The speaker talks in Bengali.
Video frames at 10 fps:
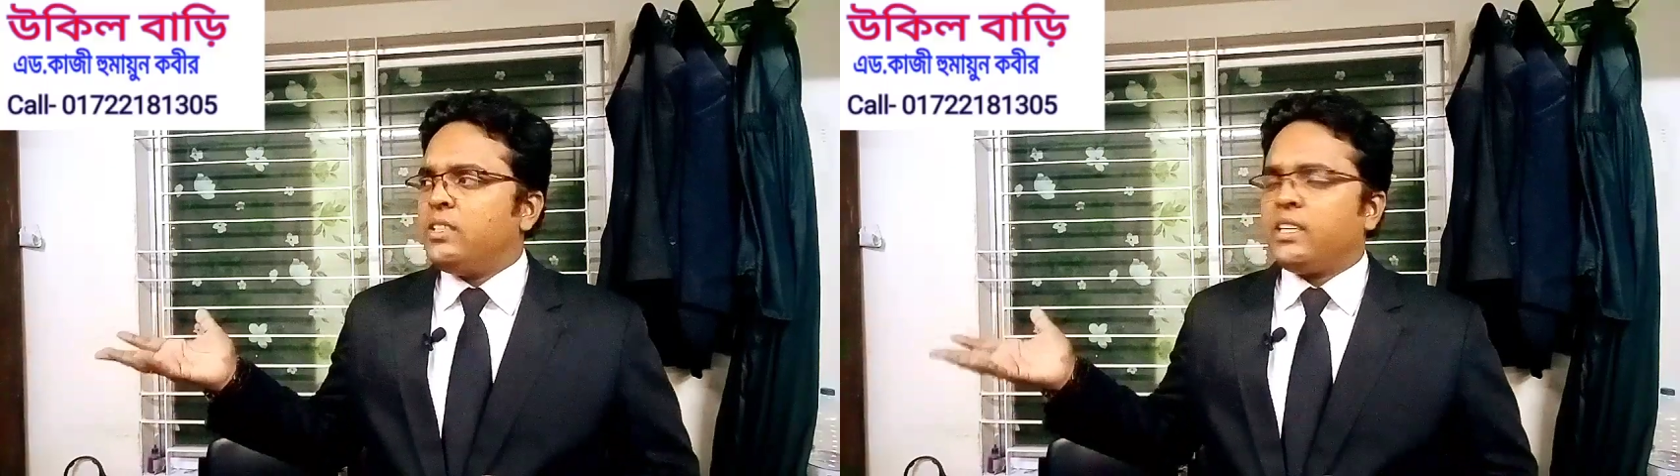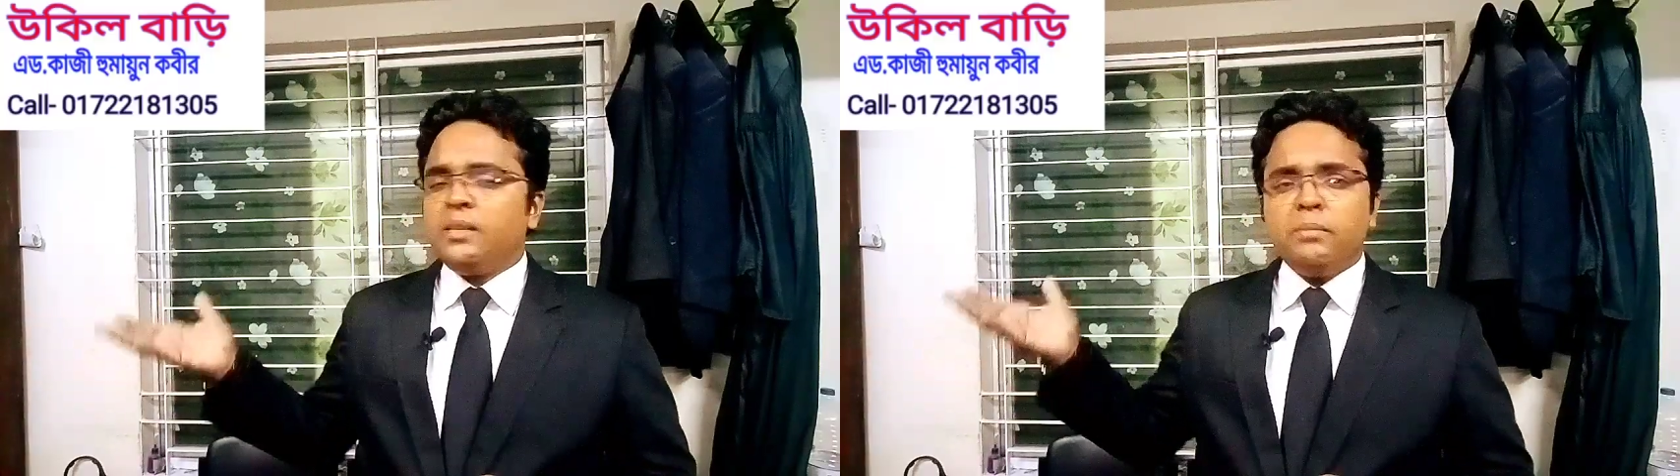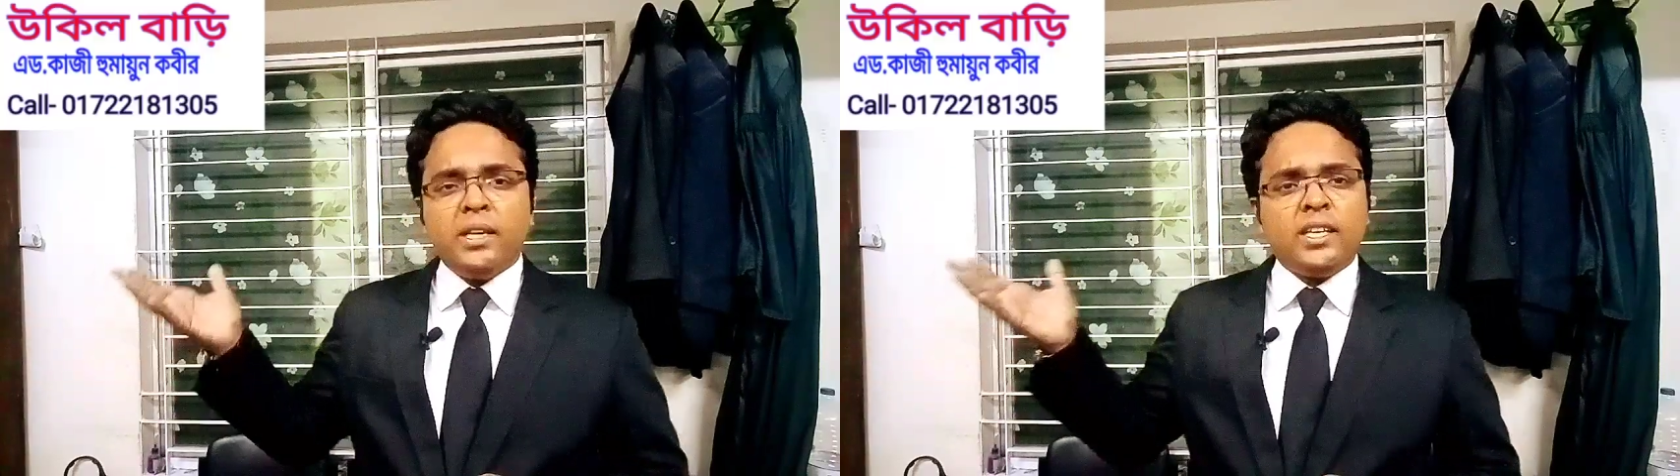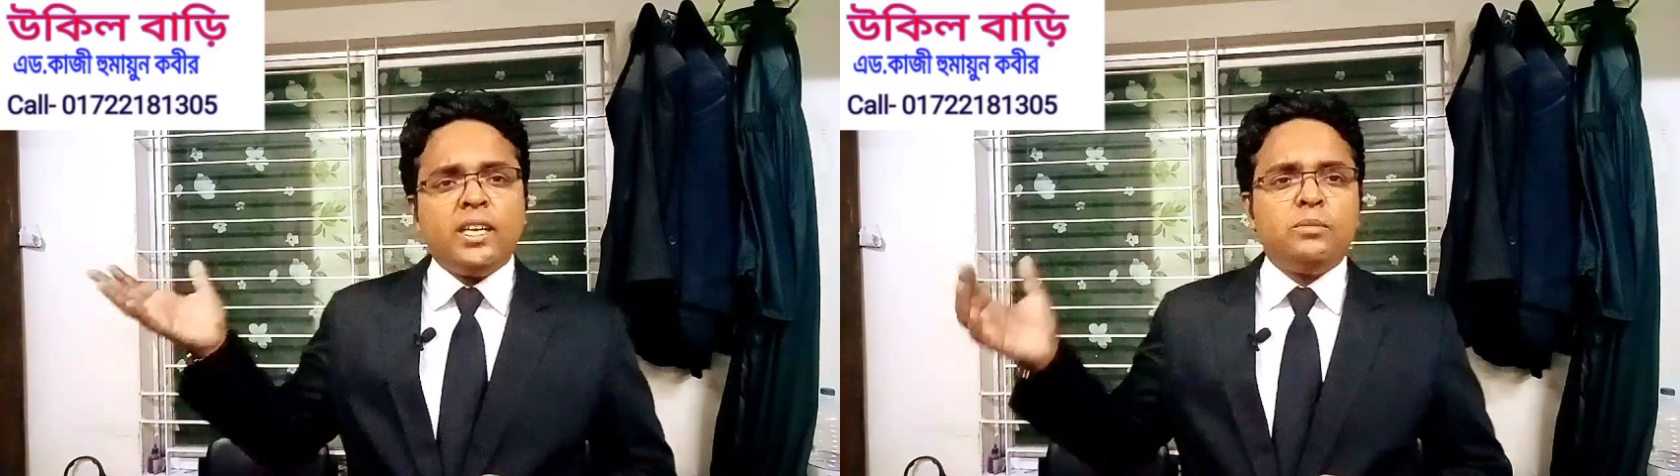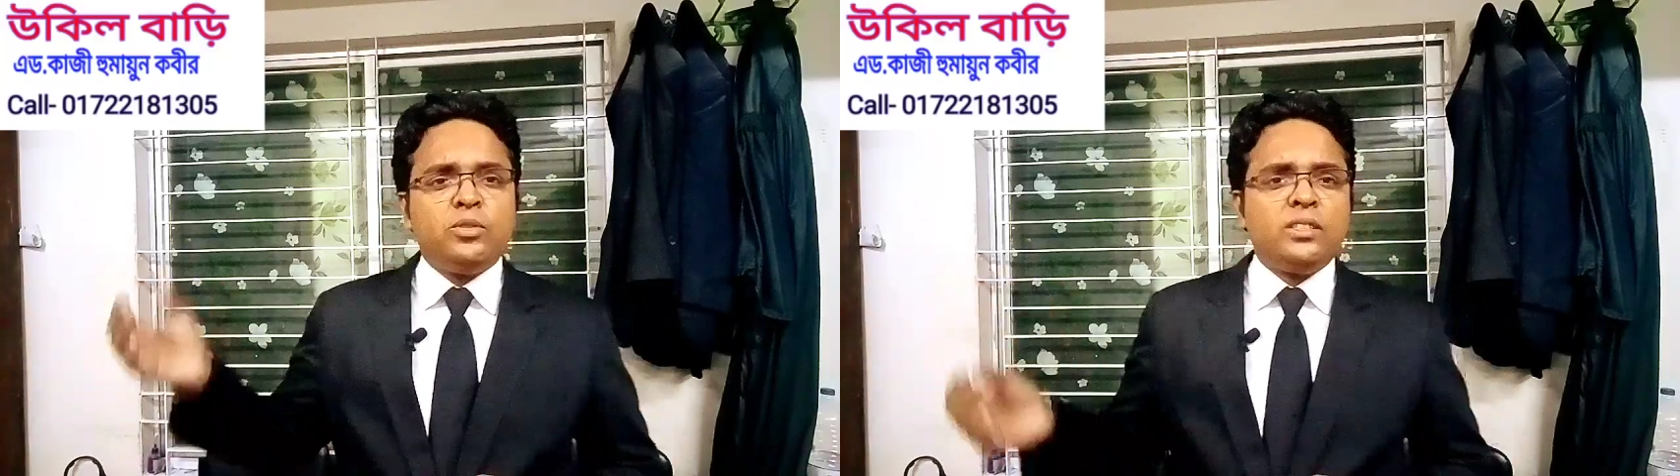যে একটি
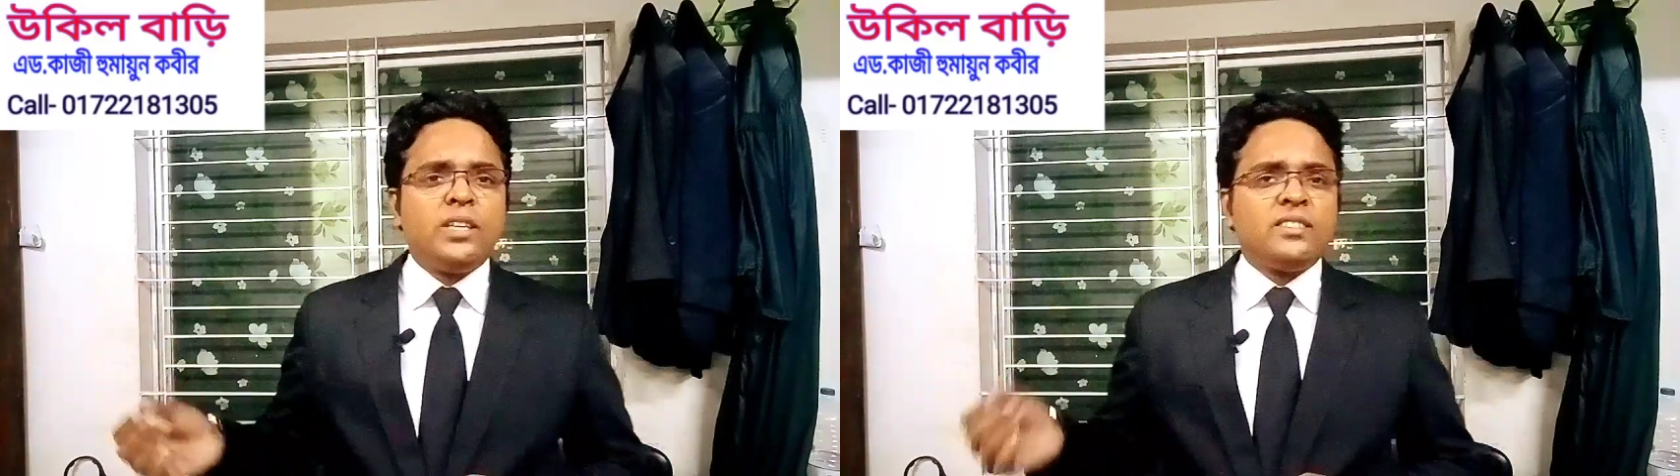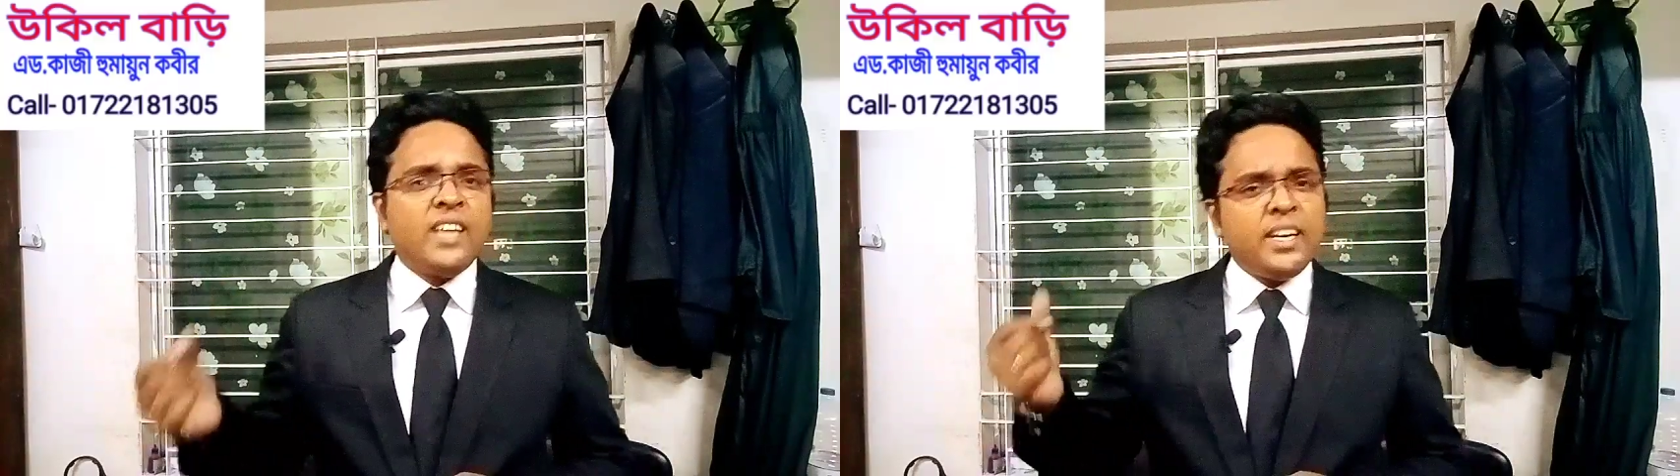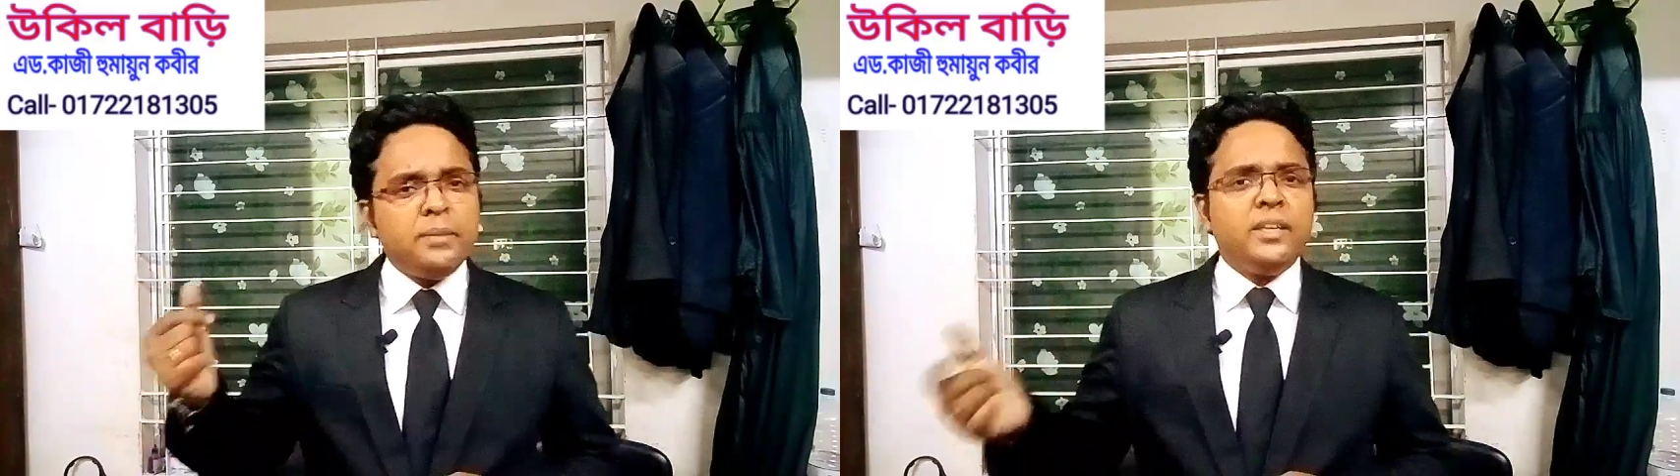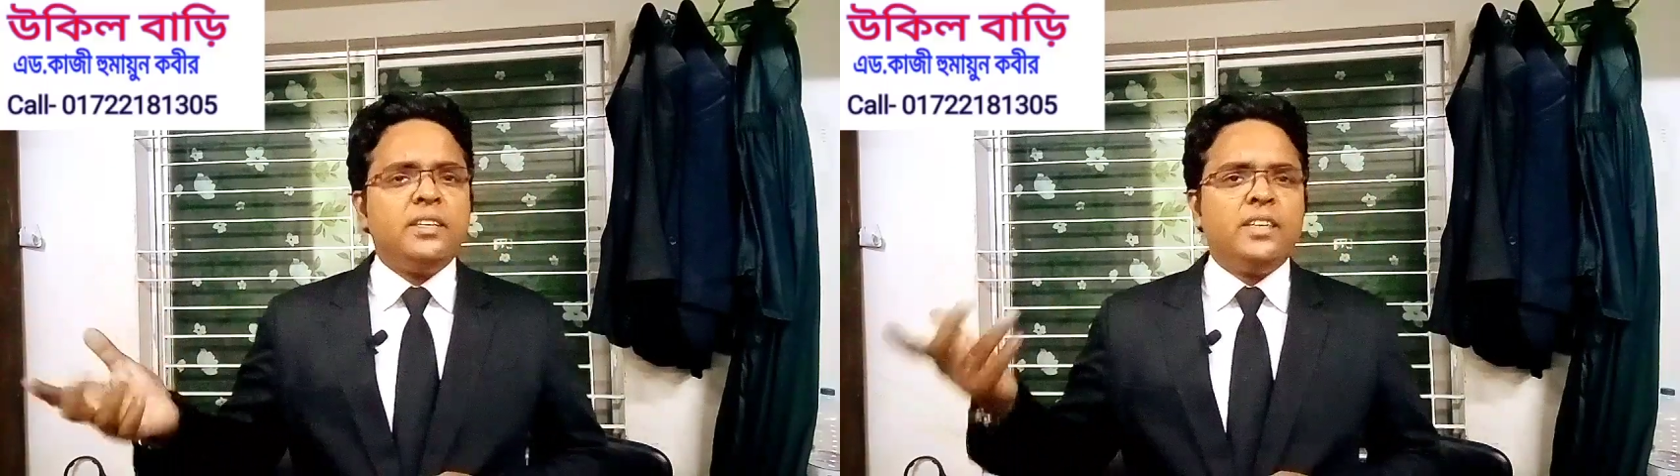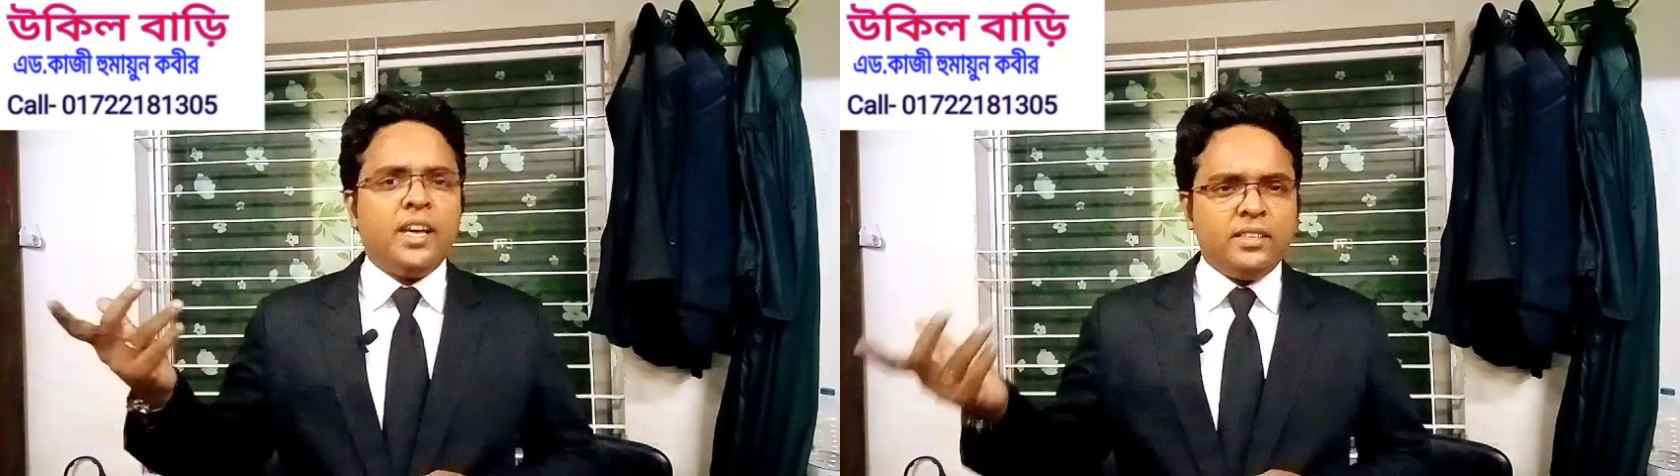মেডিকেলের মধ্যে তার
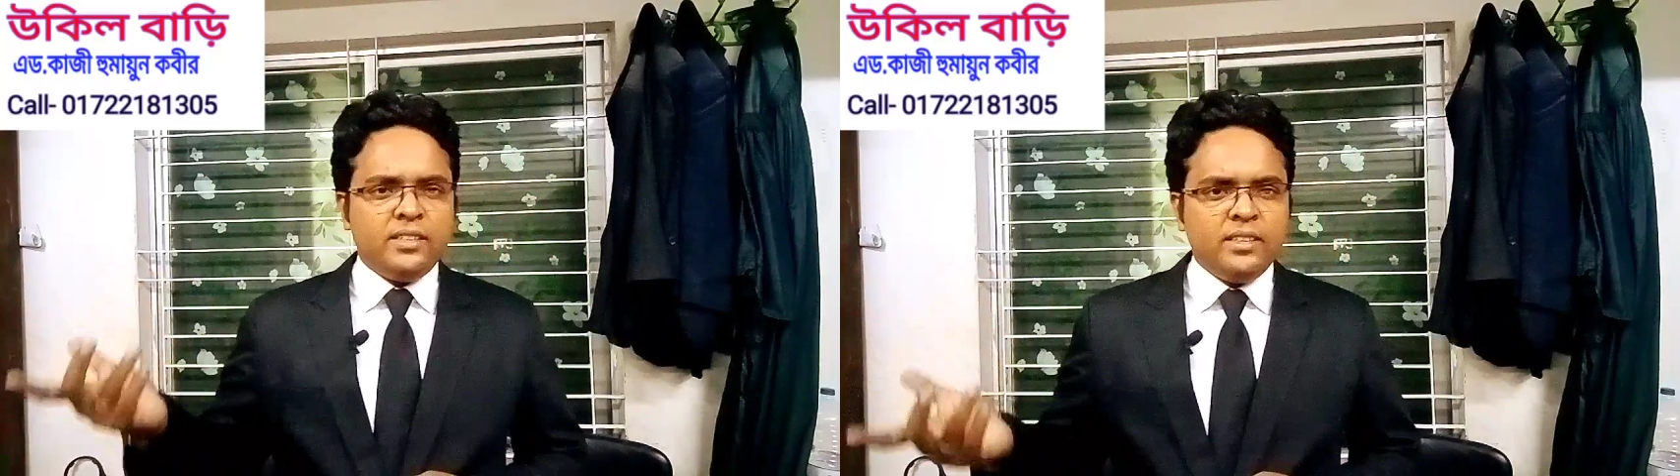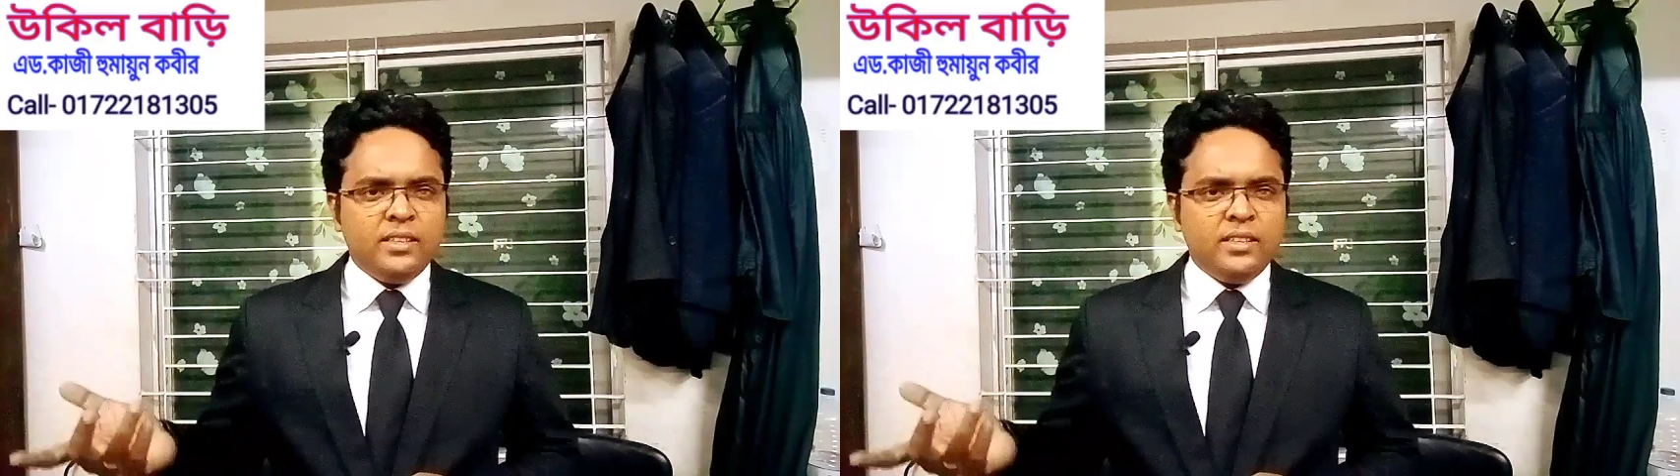সার্টিফিকেটই নাই